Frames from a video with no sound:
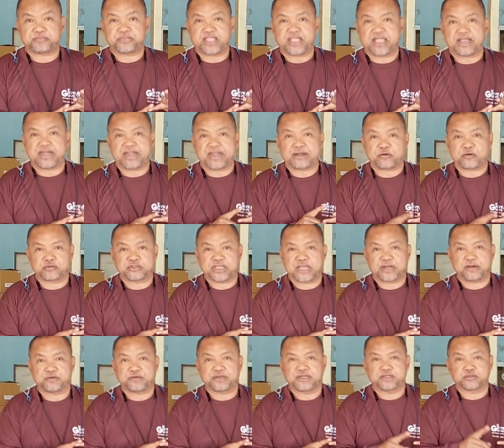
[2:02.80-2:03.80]
อ่าไนโตรเจ
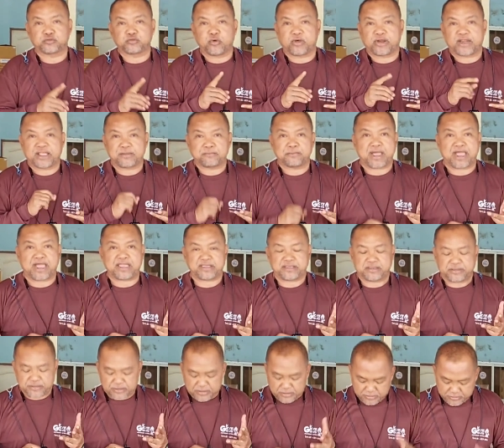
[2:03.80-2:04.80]
นก็คือตัวเร่งใบ
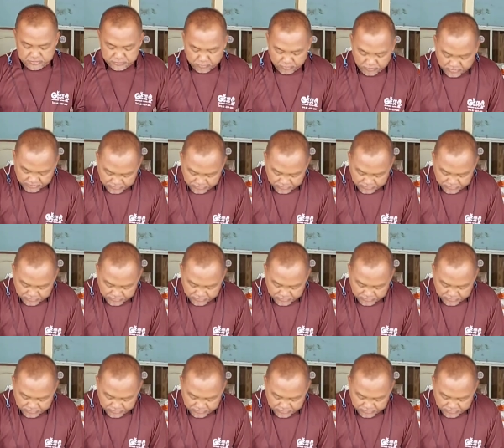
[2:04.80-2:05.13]
ครับผก็